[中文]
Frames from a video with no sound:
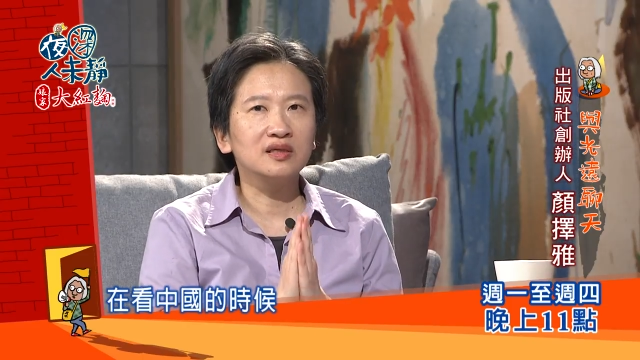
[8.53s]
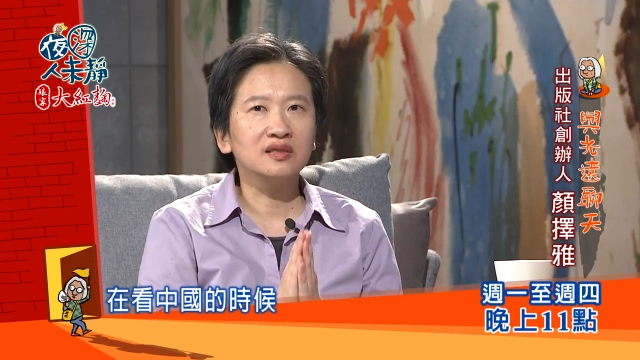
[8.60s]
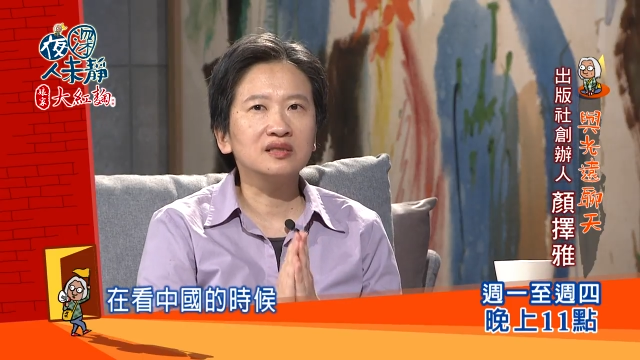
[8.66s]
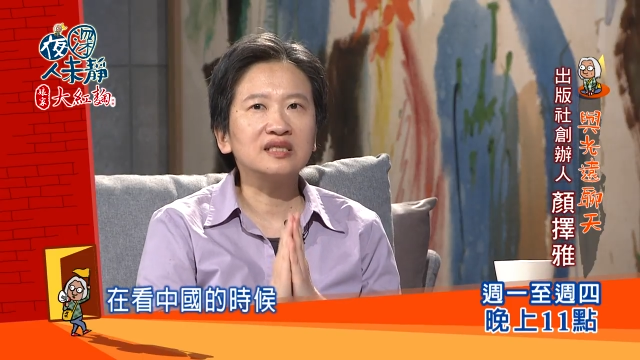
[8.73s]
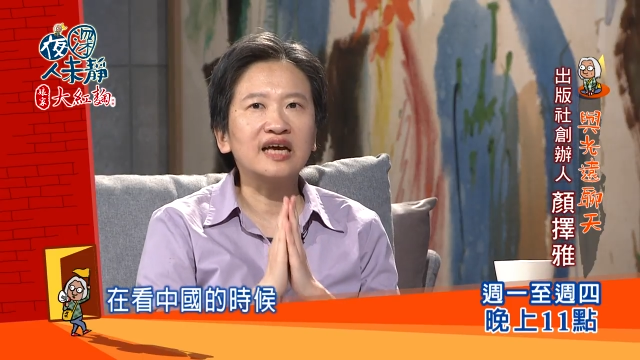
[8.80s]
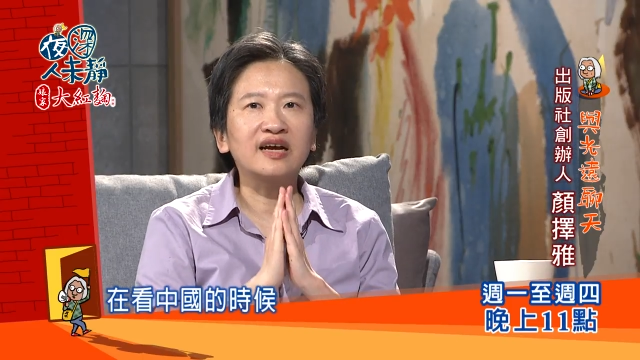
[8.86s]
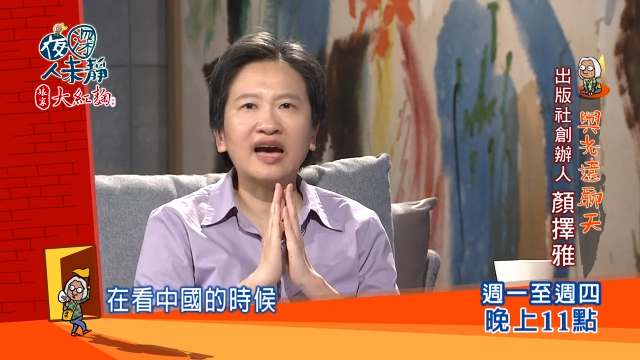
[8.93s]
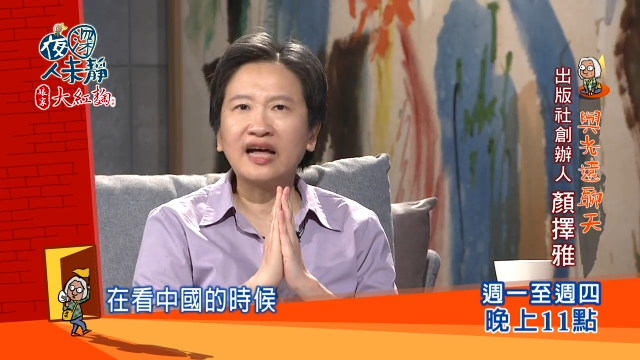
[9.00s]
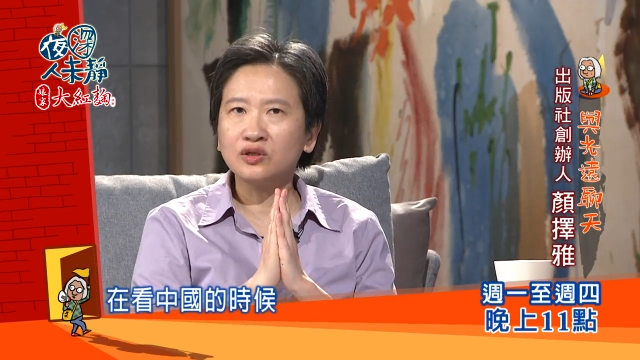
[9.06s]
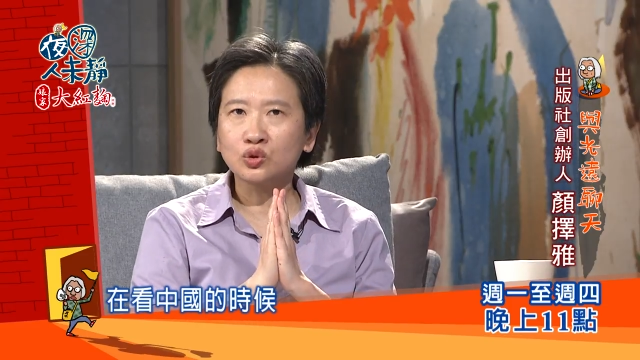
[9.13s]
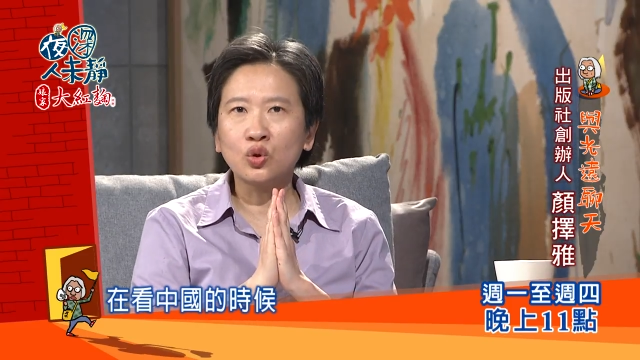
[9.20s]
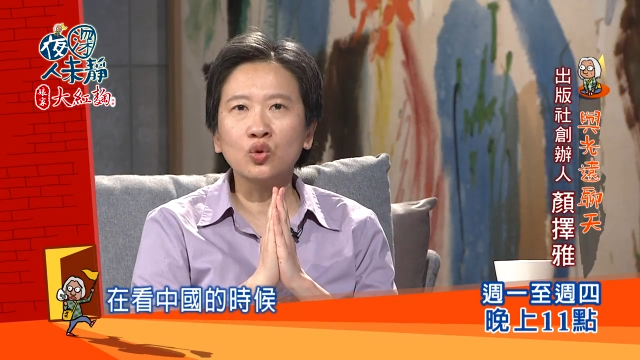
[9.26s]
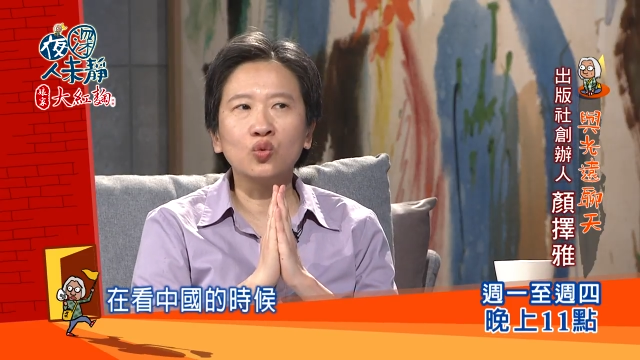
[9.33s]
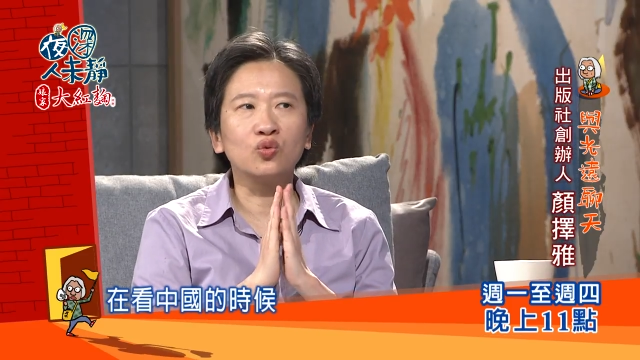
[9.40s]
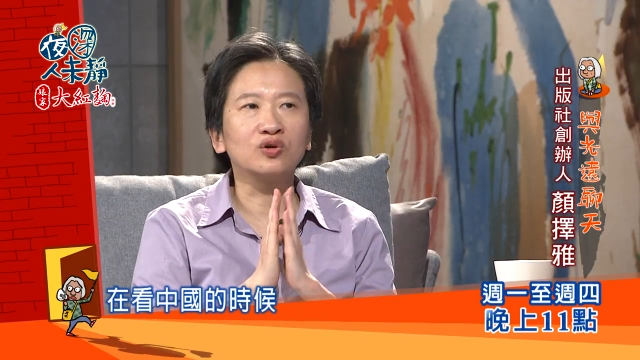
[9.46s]
人在看
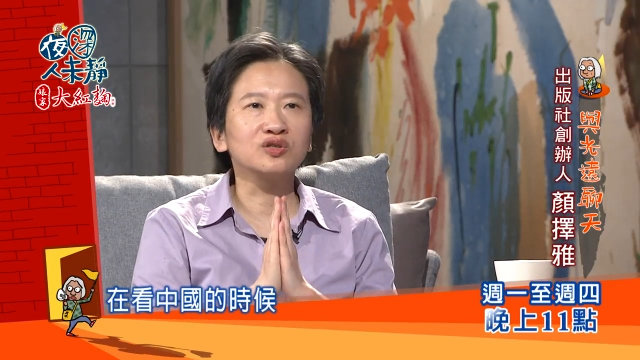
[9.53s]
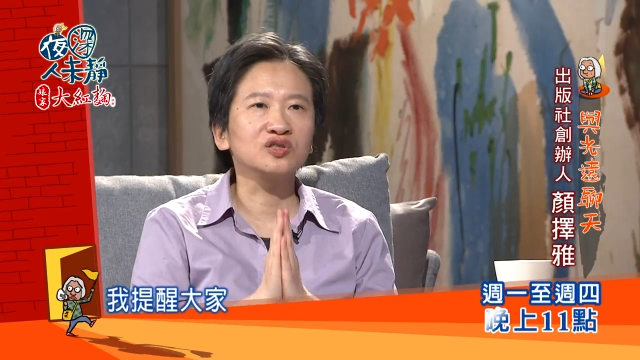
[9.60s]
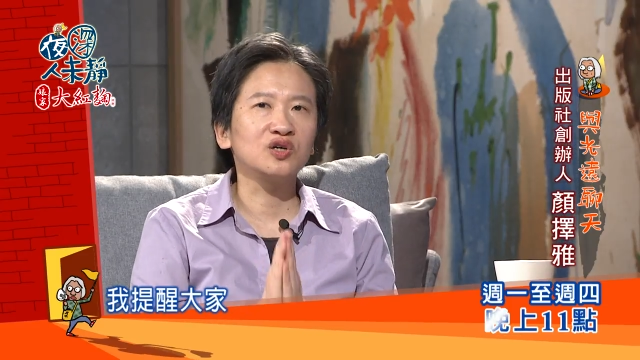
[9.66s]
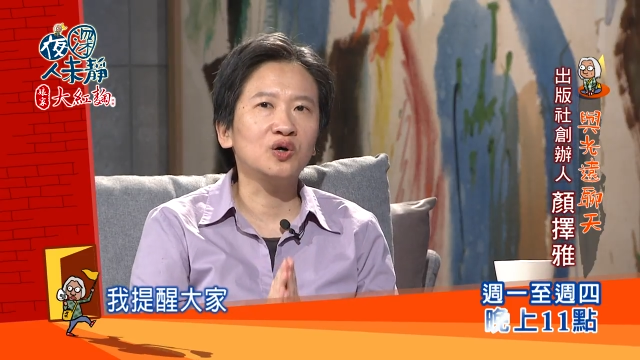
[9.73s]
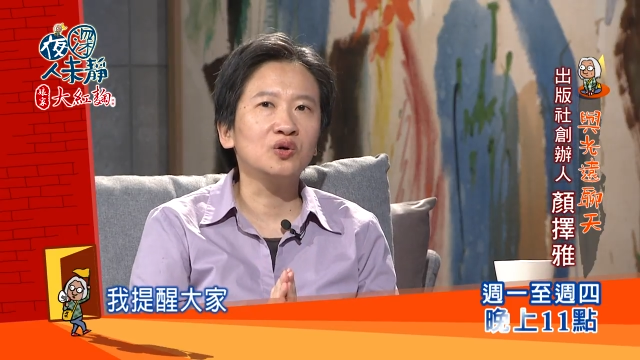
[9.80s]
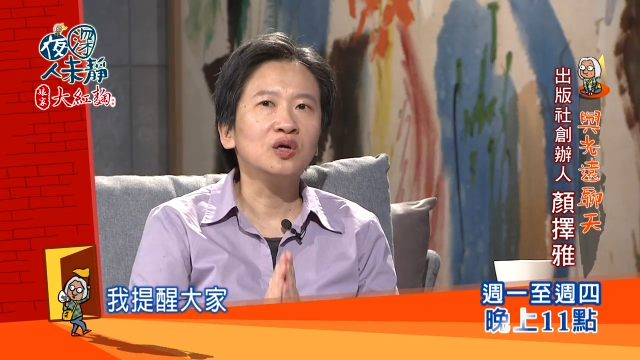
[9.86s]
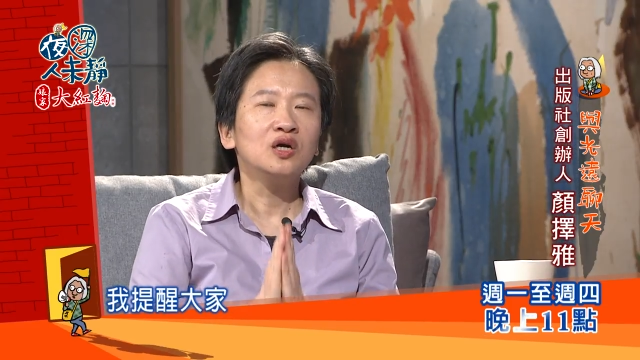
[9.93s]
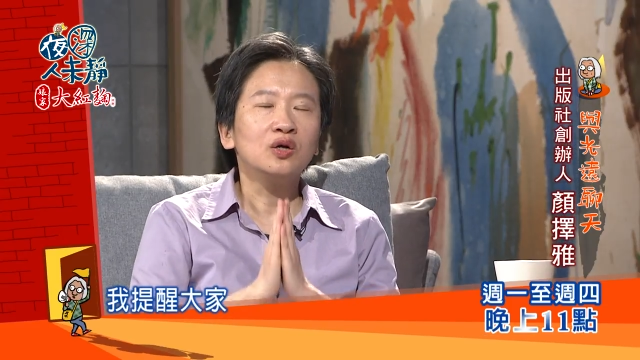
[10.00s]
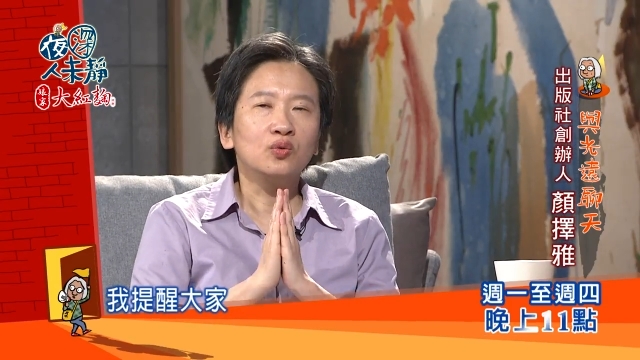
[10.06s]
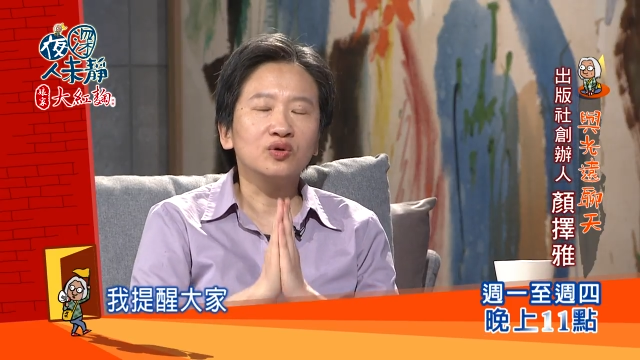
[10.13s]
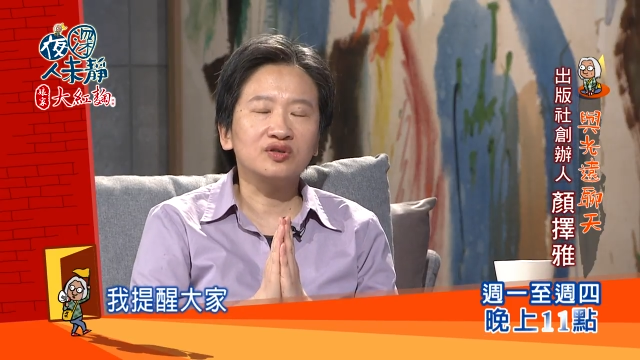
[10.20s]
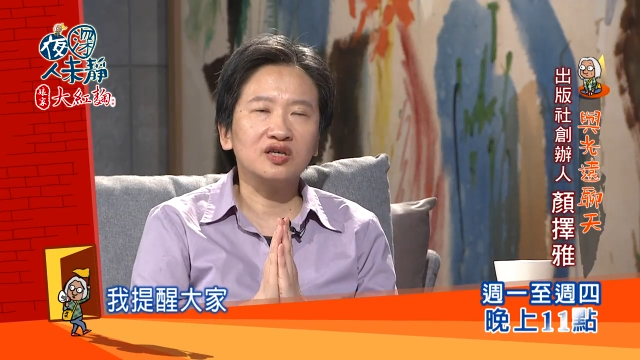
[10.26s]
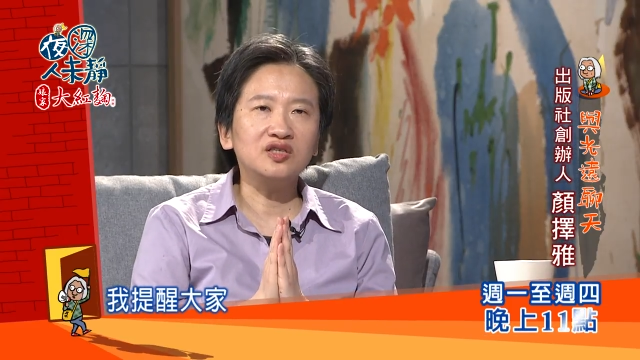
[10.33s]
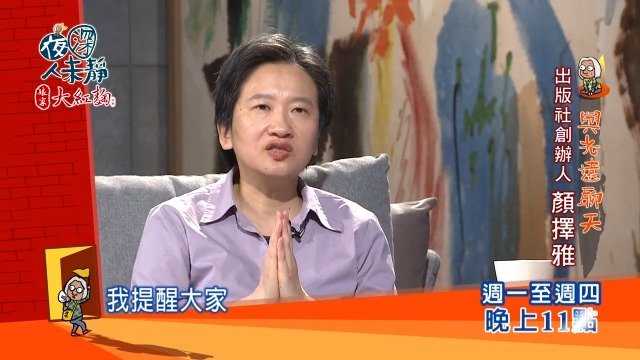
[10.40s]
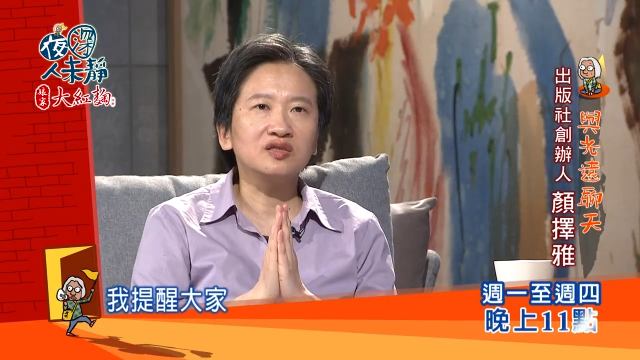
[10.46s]
中国的时候，
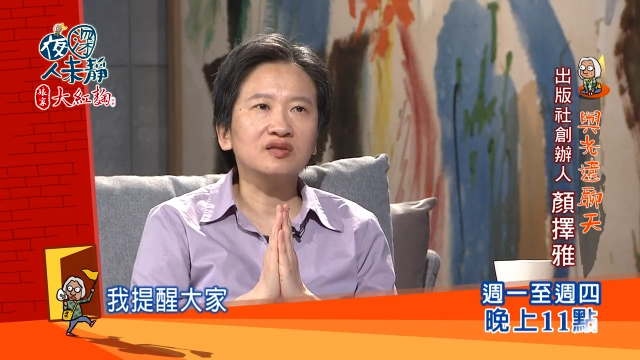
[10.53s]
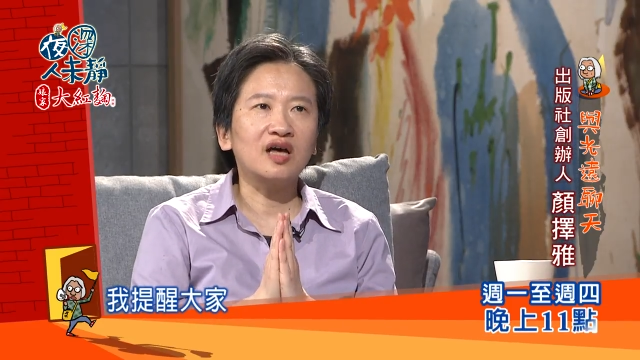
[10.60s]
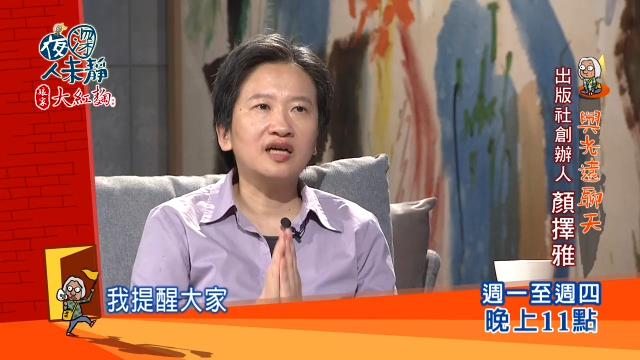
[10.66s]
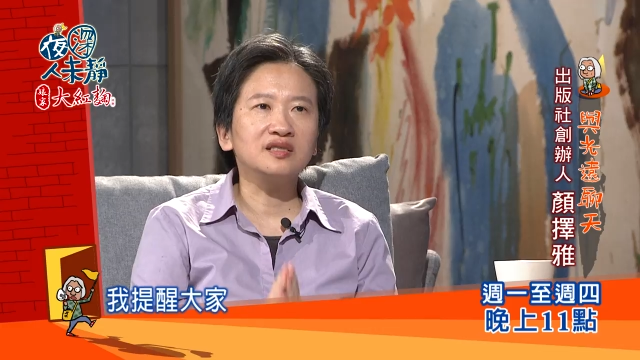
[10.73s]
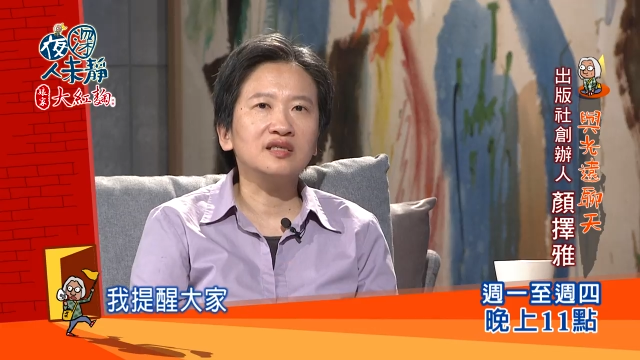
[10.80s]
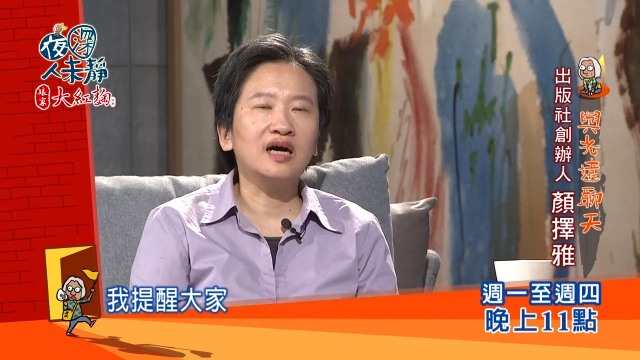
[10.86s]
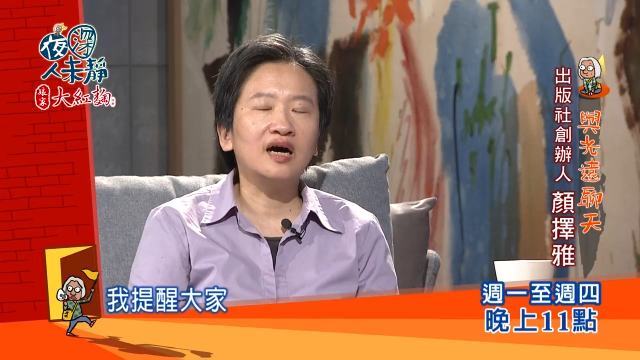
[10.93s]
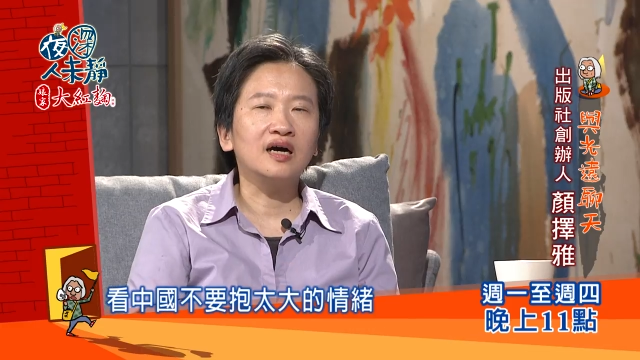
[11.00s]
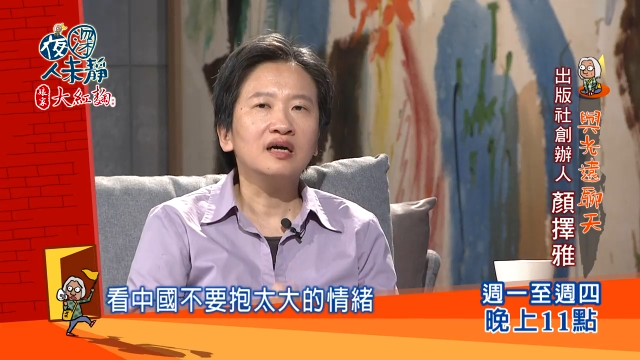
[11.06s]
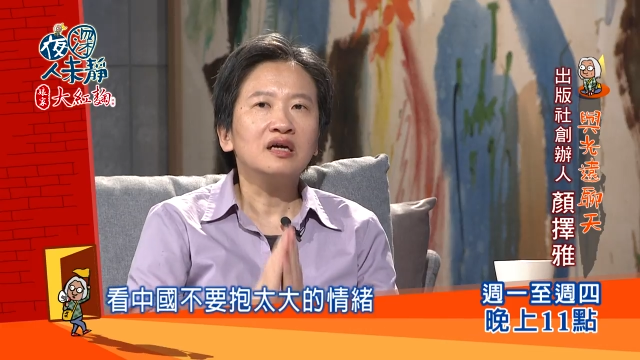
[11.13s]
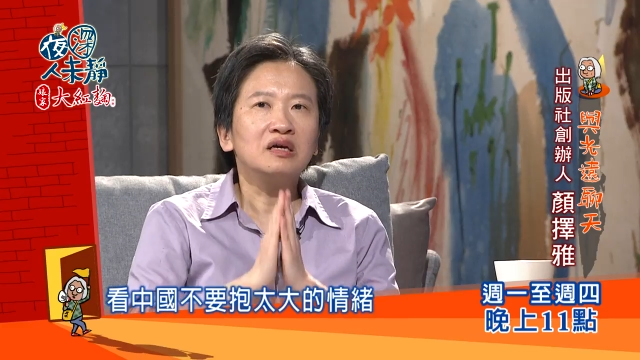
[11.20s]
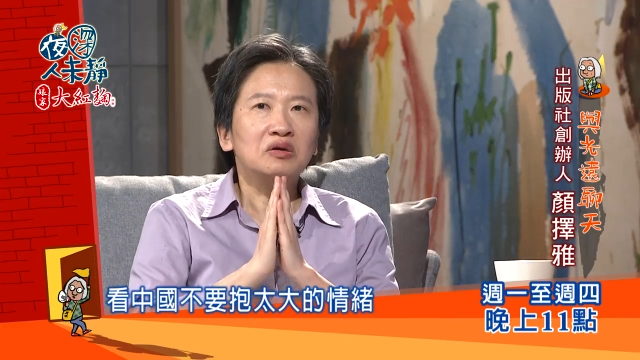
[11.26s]
我提醒大家。